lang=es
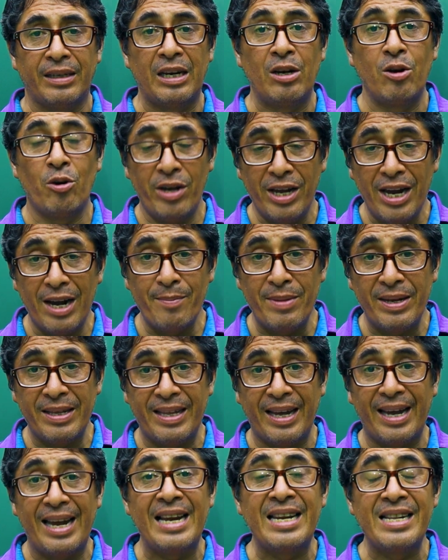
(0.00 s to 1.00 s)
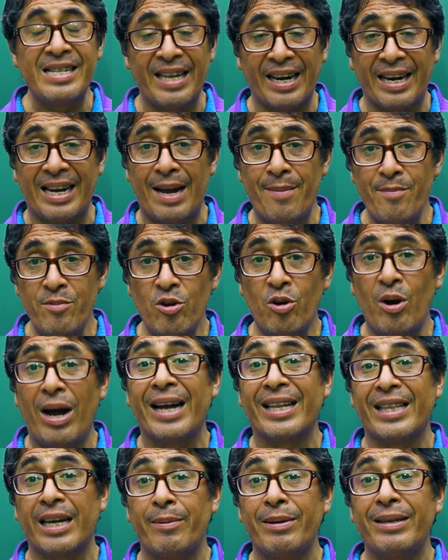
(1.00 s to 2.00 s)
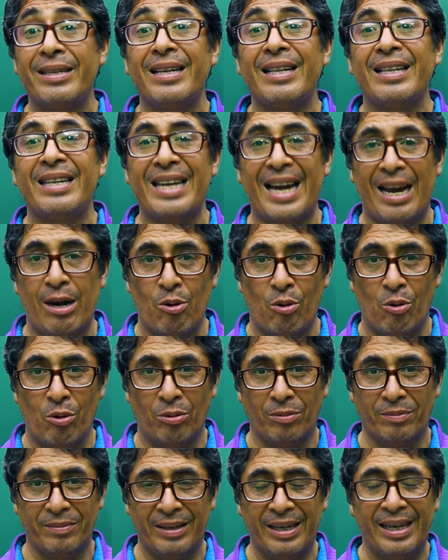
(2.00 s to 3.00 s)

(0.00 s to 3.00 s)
Y lógicamente el intercambio a través del diálogo.